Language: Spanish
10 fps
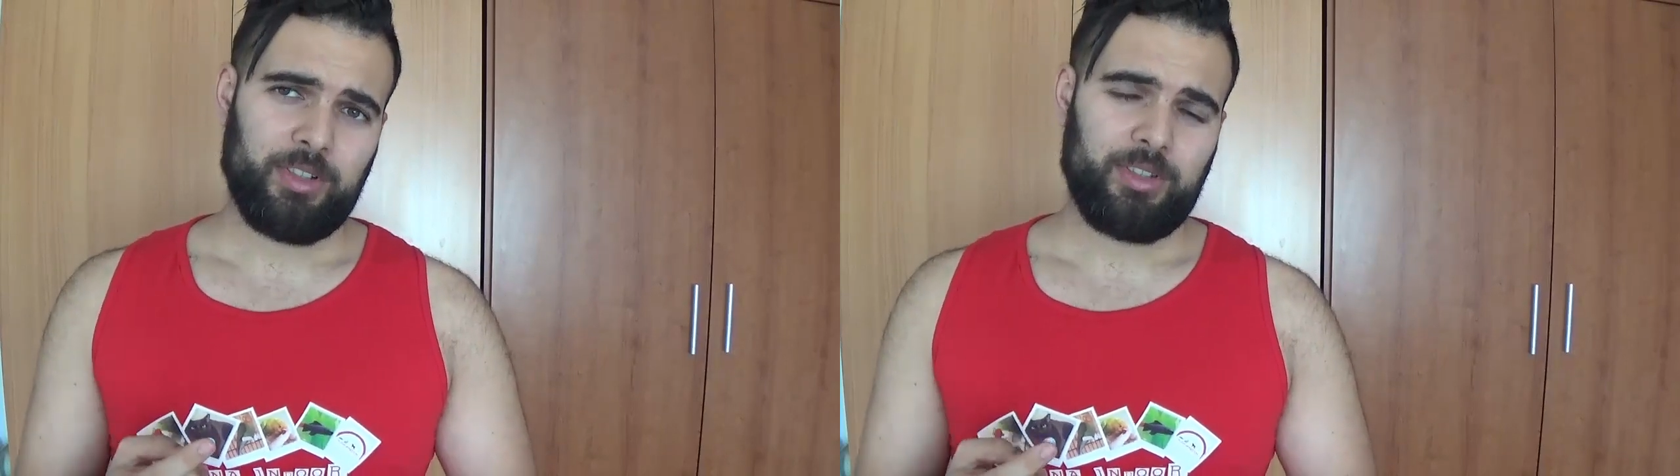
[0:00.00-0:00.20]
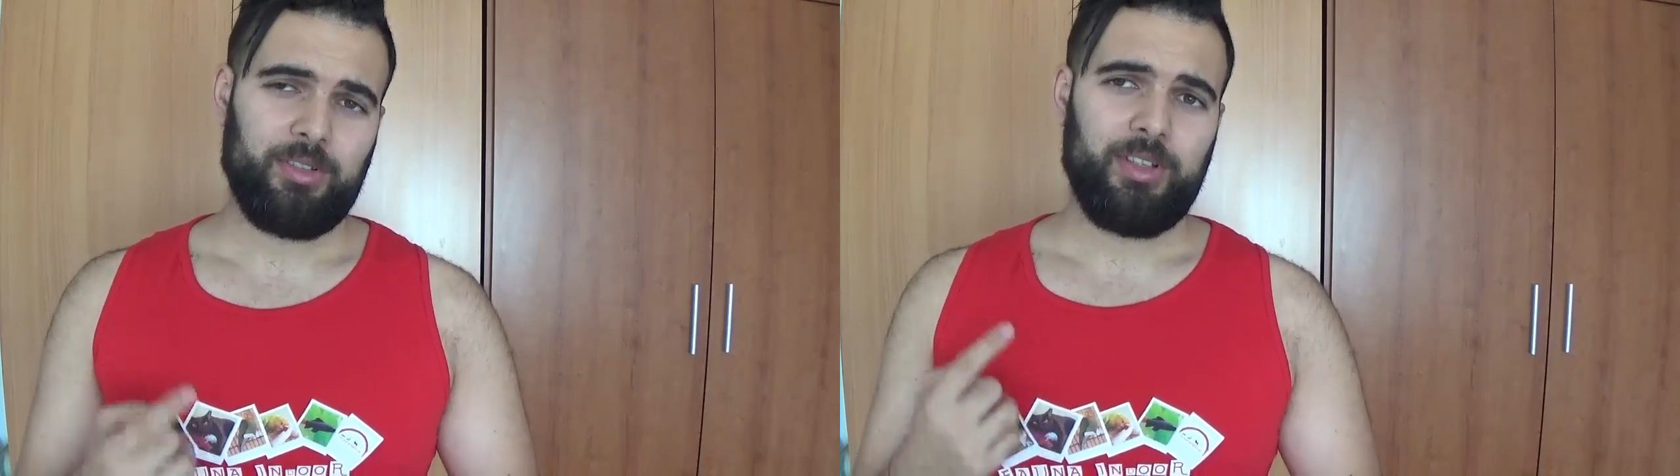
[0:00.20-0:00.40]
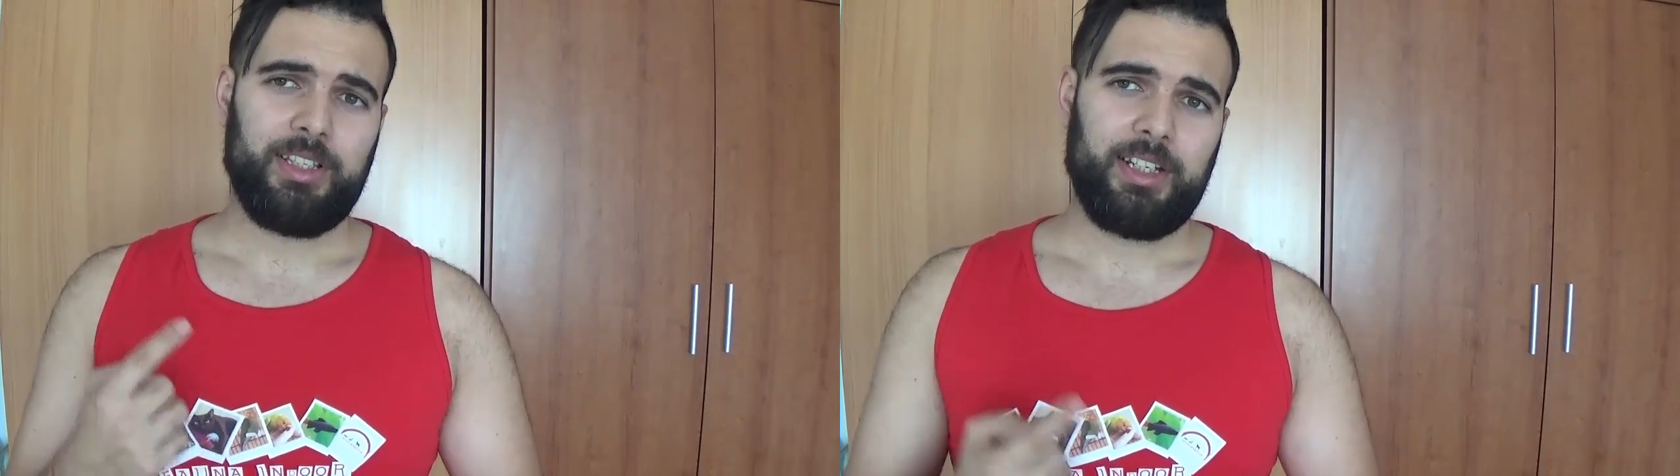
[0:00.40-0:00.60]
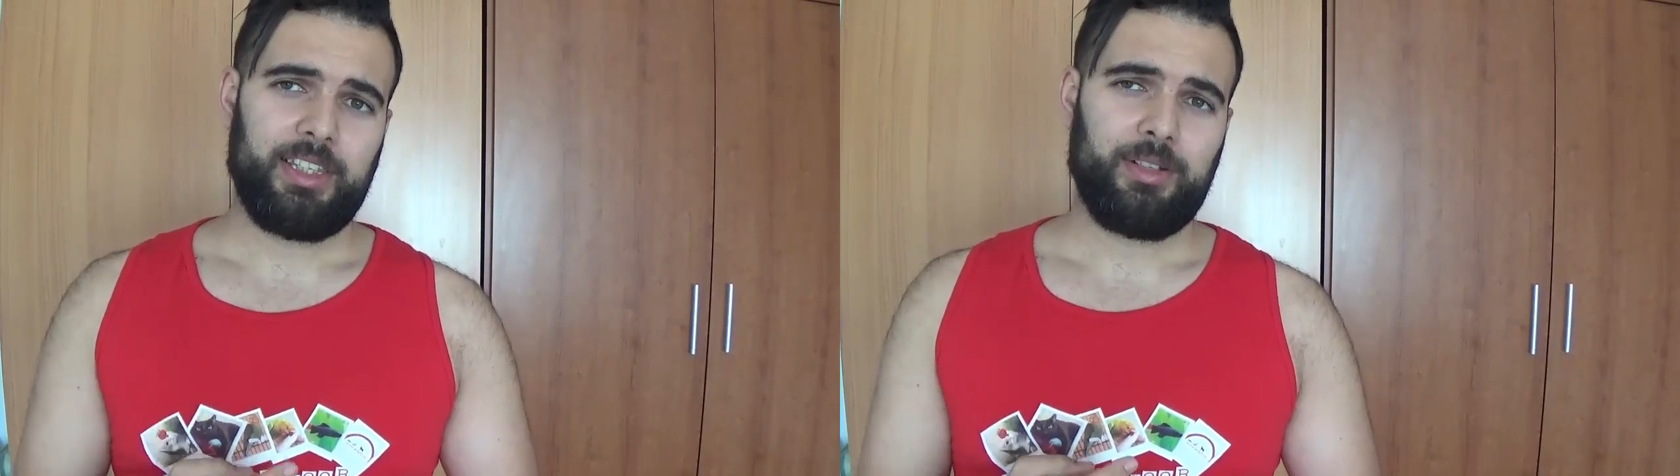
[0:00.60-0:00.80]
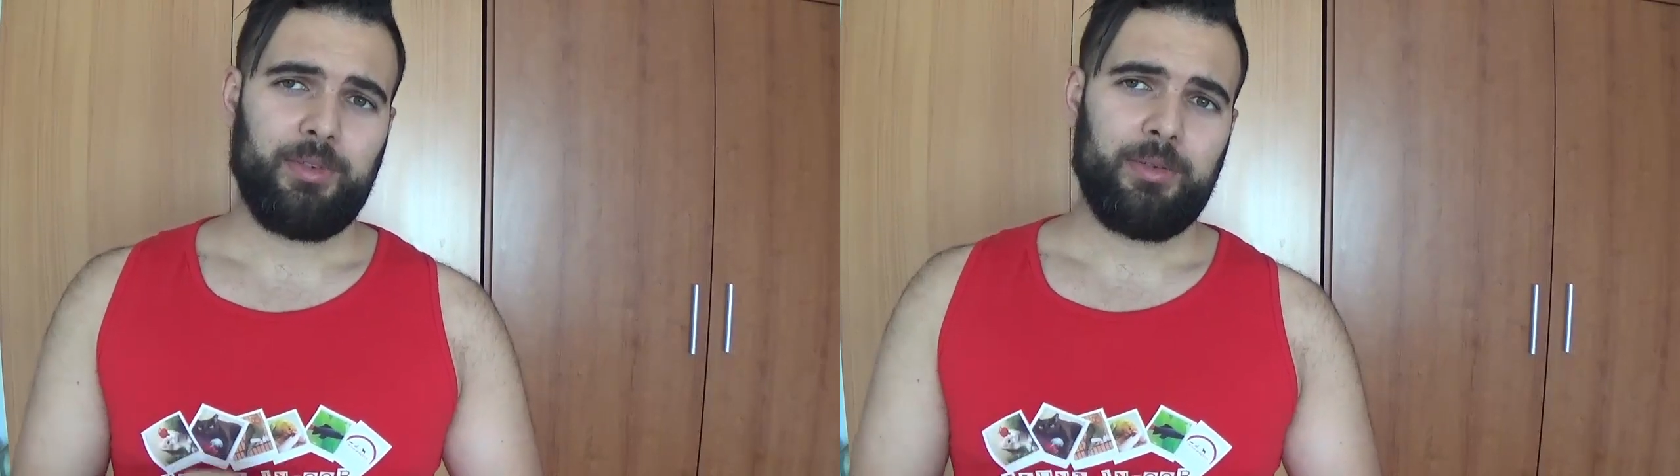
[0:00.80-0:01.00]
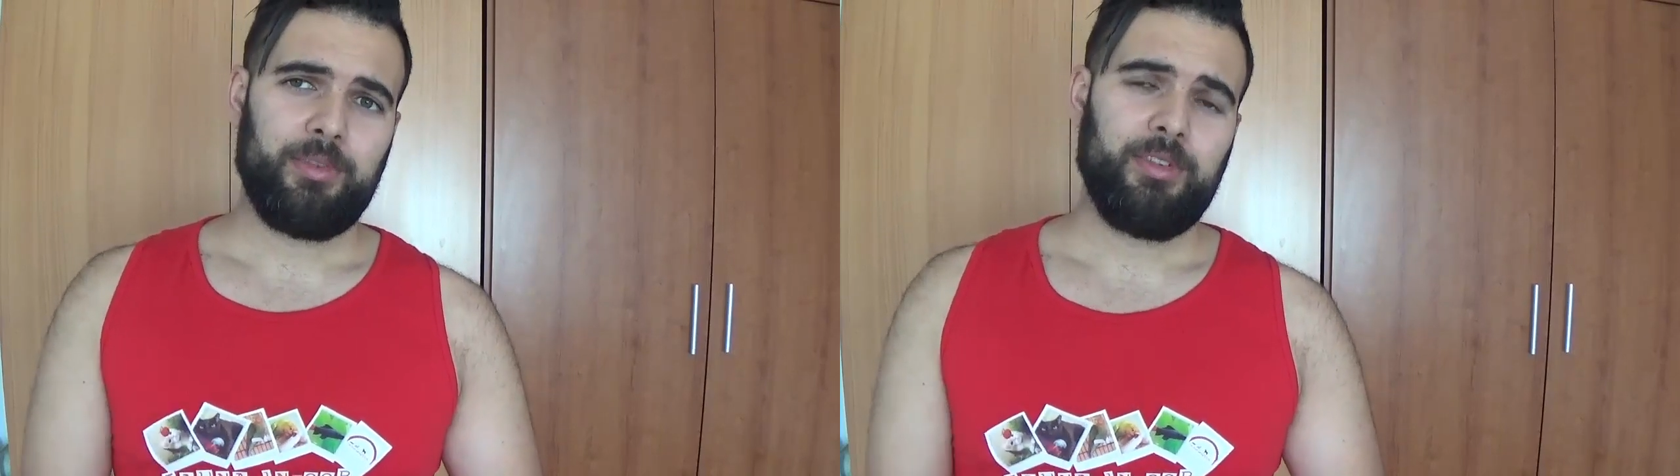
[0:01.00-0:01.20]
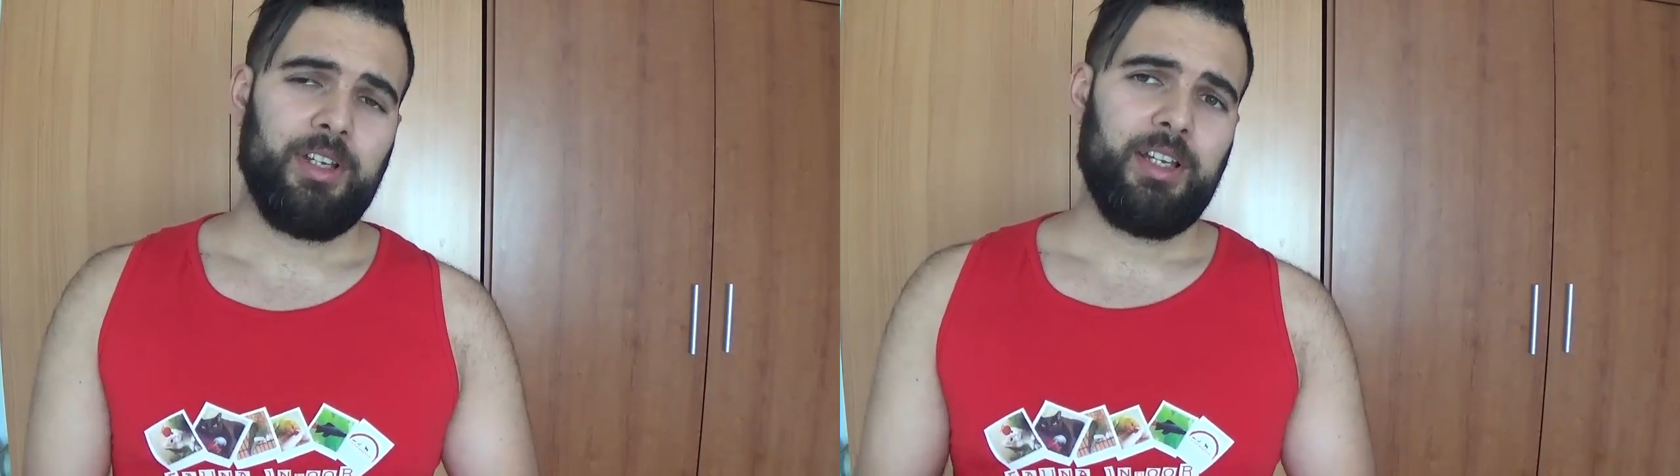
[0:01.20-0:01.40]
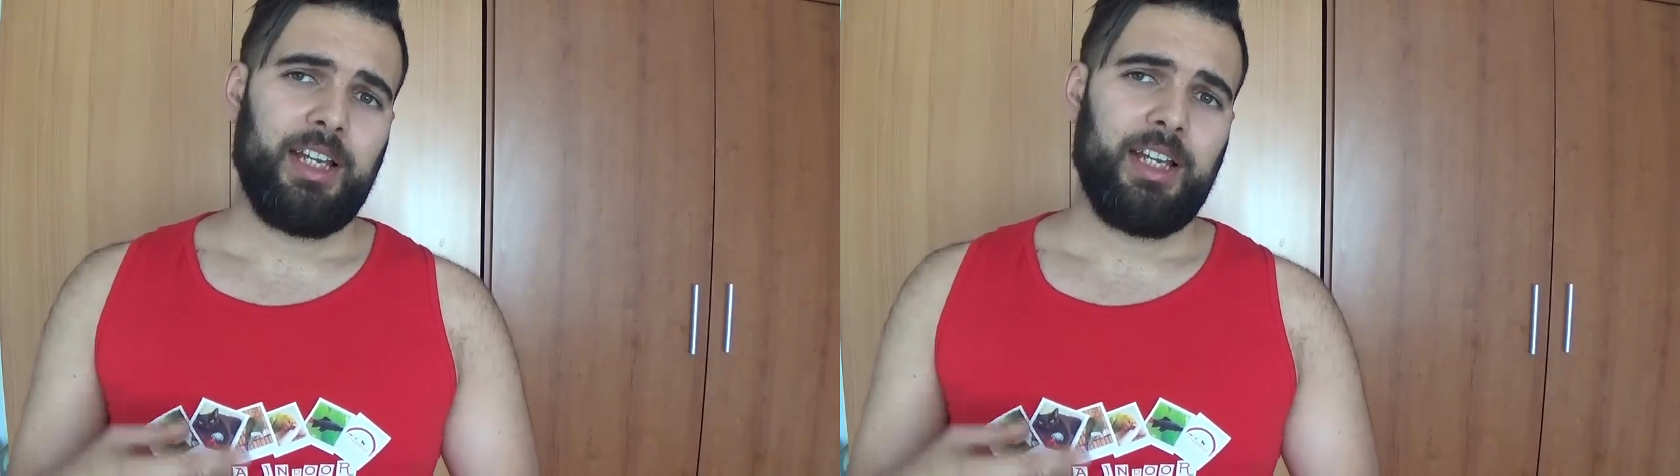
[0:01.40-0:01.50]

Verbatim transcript: puesto el tercer huevo,